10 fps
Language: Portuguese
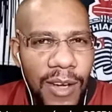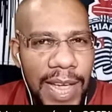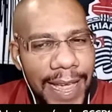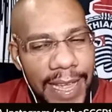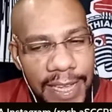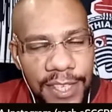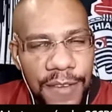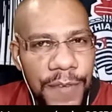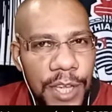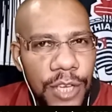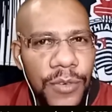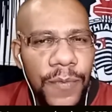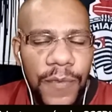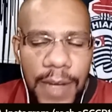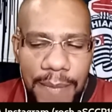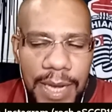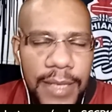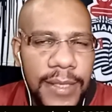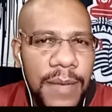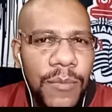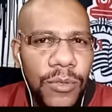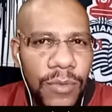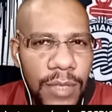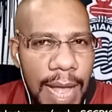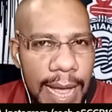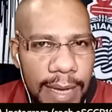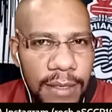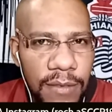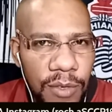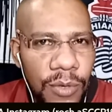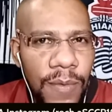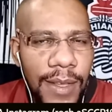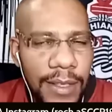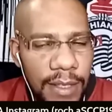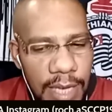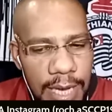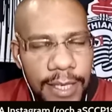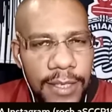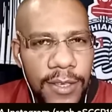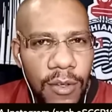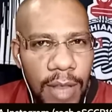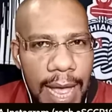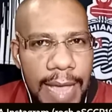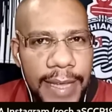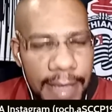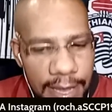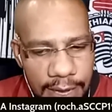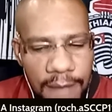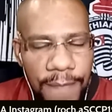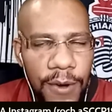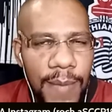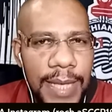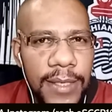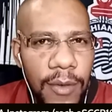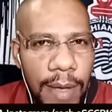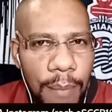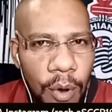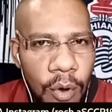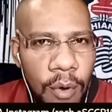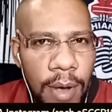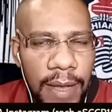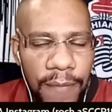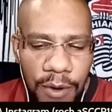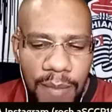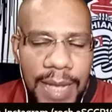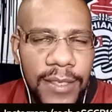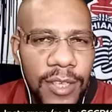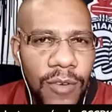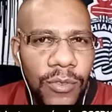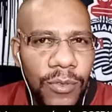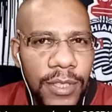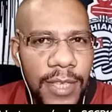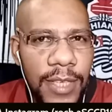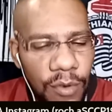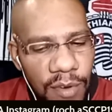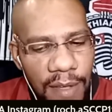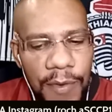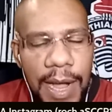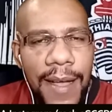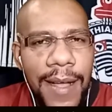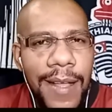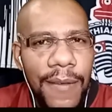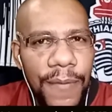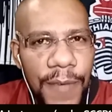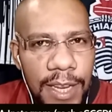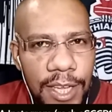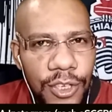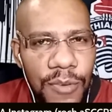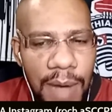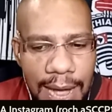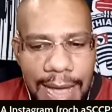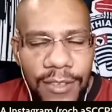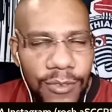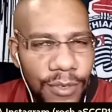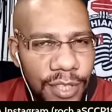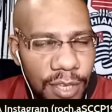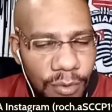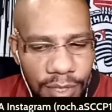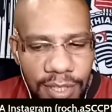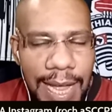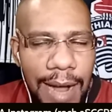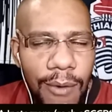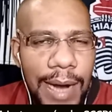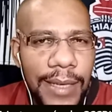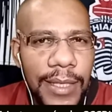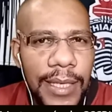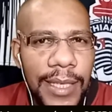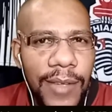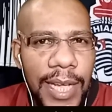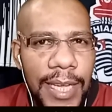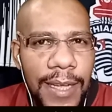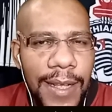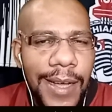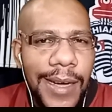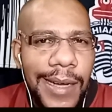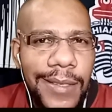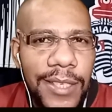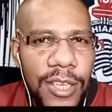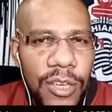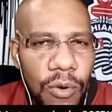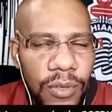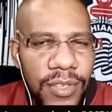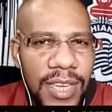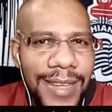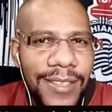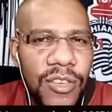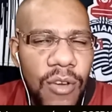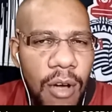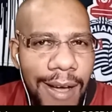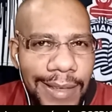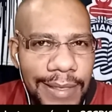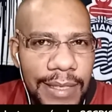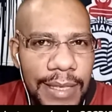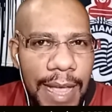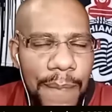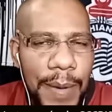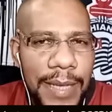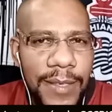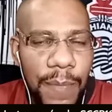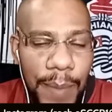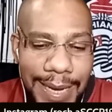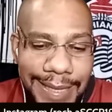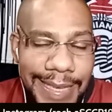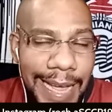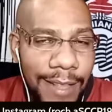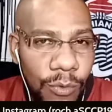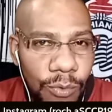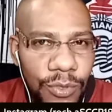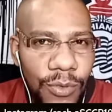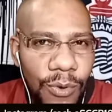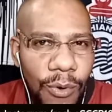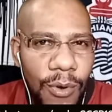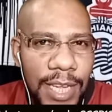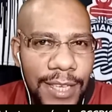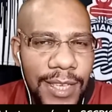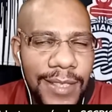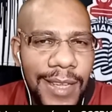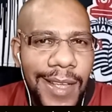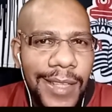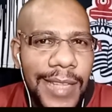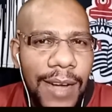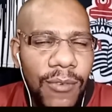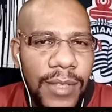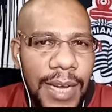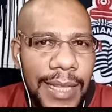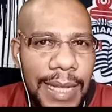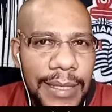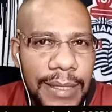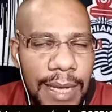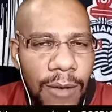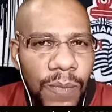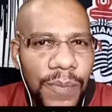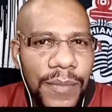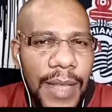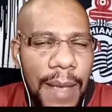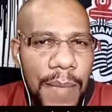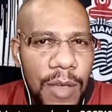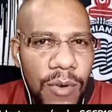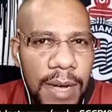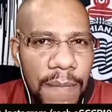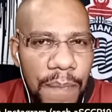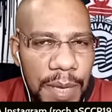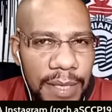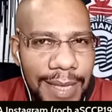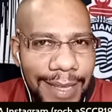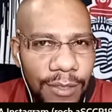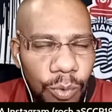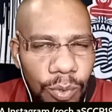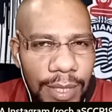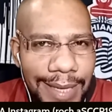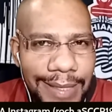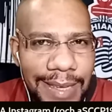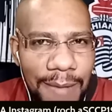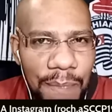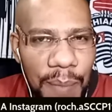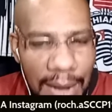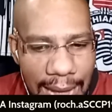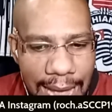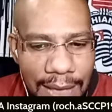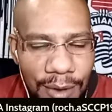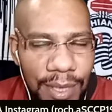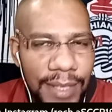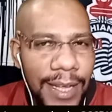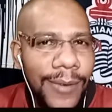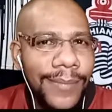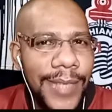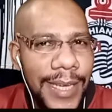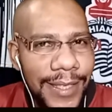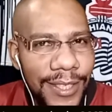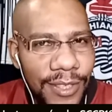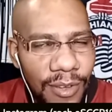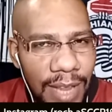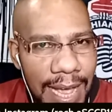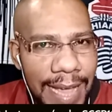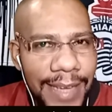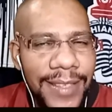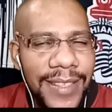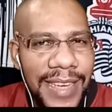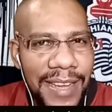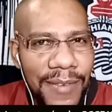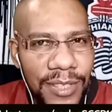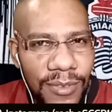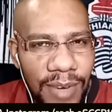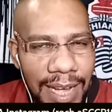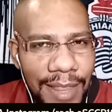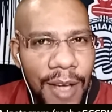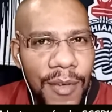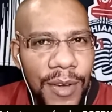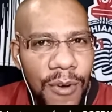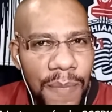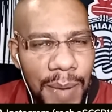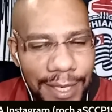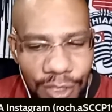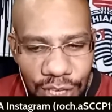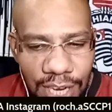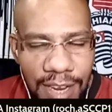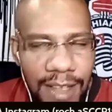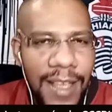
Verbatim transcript: É, esse vídeo vai merecer muitos likes, viu? Deixa seu like aí que a informação é boa, a informação que o torcedor vai ficar feliz demais. O torcedor que está aguardando aí ansioso e ansiosas, né, para esse, esse anúncio do Corinthians da contratação da meio-campista Duda Sampaio. Então, deixa seu like, inscreva-se no canal e compartilhe.